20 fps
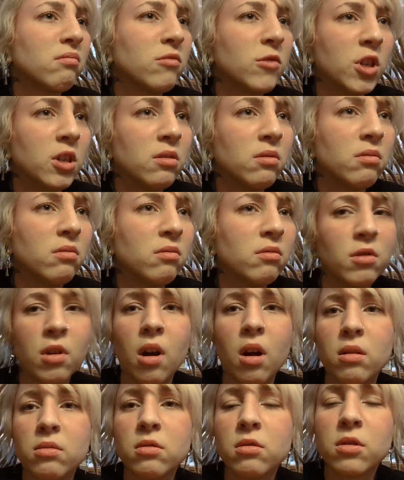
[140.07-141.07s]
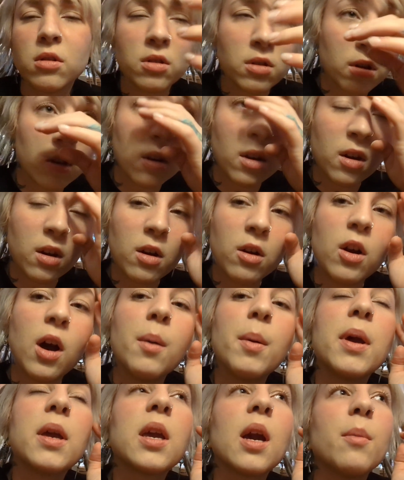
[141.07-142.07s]
Ne? Ja, ja, mit Hähnchenfleisch.
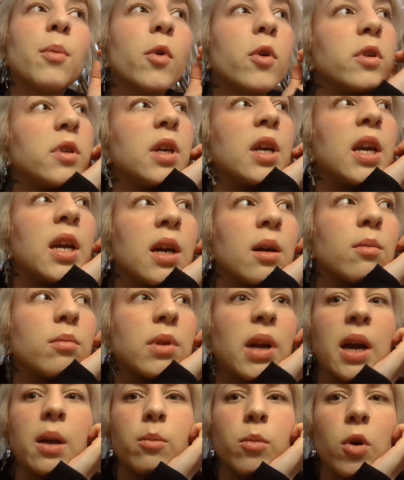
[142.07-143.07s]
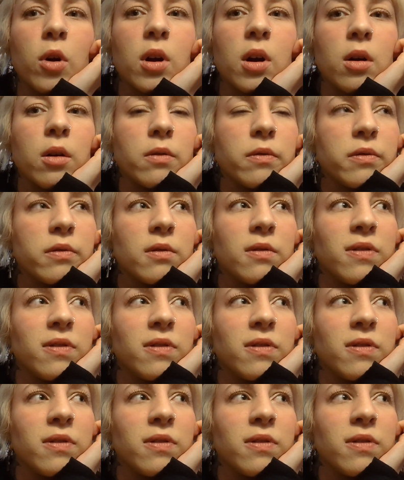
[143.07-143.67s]
Aber ich habe heute eher keinen Bock auf